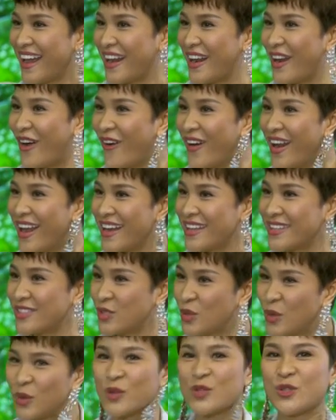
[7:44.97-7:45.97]
đó là
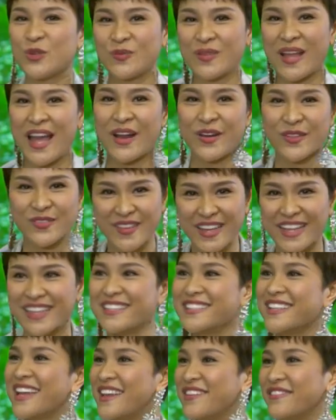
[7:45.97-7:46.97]
dù chúng ta có
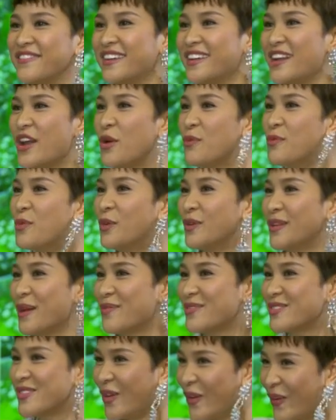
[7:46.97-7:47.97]
tỉnh dậy với đầu bù
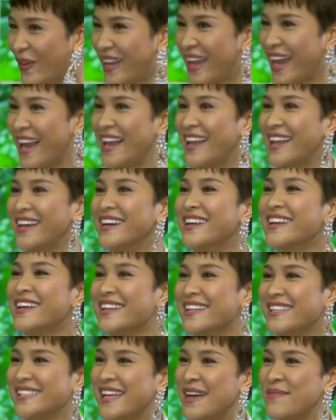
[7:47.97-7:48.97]
tóc rối hay là
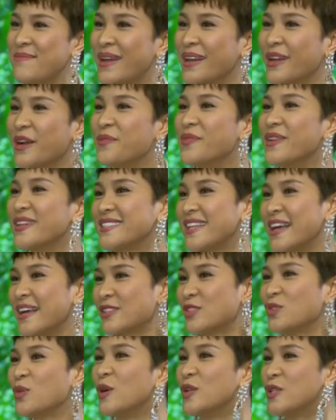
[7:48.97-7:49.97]
da mặt không được
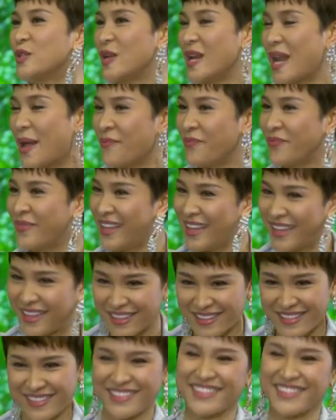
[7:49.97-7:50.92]
sáng sủa cho lắm thì